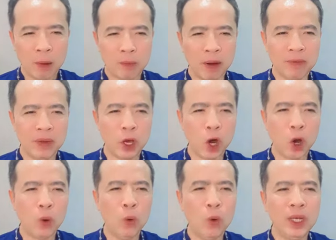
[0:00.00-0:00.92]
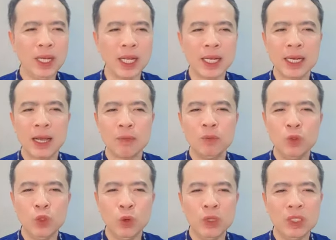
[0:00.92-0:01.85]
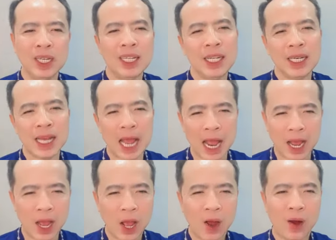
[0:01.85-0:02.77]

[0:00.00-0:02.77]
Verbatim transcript: Bởi vì họ luôn nhìn ngắm Chúa trên thiên đàng,